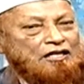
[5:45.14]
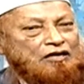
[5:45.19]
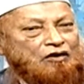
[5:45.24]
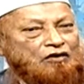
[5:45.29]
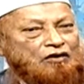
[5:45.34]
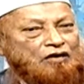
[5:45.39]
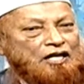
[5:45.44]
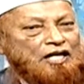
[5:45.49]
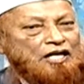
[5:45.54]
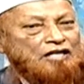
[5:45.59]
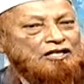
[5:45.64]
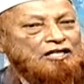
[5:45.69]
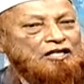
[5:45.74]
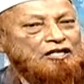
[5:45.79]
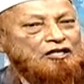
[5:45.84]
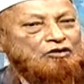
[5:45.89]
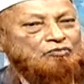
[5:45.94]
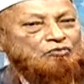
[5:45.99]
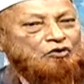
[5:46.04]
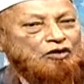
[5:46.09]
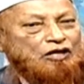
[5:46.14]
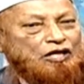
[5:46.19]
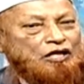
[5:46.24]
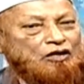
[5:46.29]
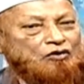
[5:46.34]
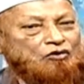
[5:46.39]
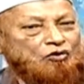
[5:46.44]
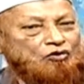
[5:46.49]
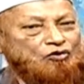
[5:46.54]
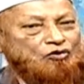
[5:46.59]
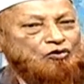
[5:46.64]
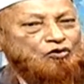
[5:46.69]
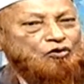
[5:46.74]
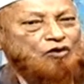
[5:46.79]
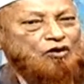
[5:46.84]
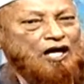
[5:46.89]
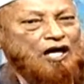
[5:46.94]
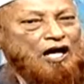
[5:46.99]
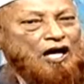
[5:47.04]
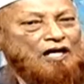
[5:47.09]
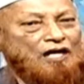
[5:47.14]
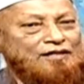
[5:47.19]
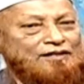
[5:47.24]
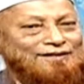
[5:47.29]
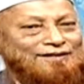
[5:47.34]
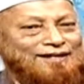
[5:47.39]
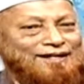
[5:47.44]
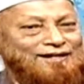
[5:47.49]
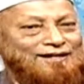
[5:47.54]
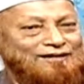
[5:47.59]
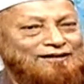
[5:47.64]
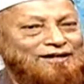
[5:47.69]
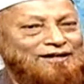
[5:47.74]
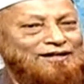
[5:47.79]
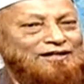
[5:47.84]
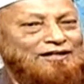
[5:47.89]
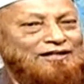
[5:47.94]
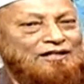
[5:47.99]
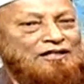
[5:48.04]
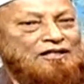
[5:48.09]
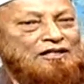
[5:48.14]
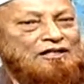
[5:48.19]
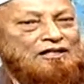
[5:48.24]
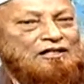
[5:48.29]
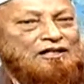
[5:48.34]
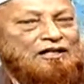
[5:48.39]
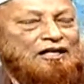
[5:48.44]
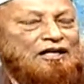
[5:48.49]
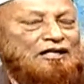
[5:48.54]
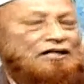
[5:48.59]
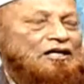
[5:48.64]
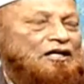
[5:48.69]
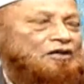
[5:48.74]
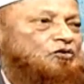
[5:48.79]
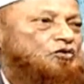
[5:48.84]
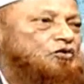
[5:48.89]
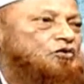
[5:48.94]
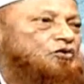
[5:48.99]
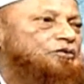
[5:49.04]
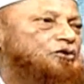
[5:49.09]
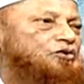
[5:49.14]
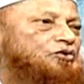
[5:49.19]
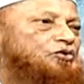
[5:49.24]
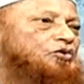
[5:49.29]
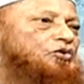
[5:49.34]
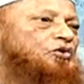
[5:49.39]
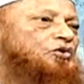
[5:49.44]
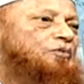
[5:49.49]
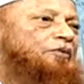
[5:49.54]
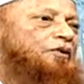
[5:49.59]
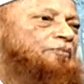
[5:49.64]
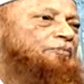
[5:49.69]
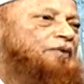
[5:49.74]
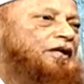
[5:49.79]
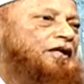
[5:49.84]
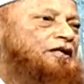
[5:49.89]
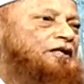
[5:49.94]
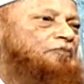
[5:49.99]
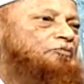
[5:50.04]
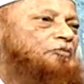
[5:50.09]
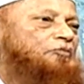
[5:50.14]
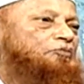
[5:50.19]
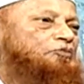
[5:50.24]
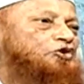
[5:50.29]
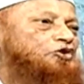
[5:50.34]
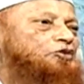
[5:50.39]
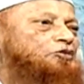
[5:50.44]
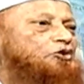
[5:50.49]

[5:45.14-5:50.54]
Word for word: এক অর্গানাইজেশনের পক্ষে কন্ট্রোল করা সেন্ট্রালি এইটা খুবই দ্রুহ ব্যাপার এবং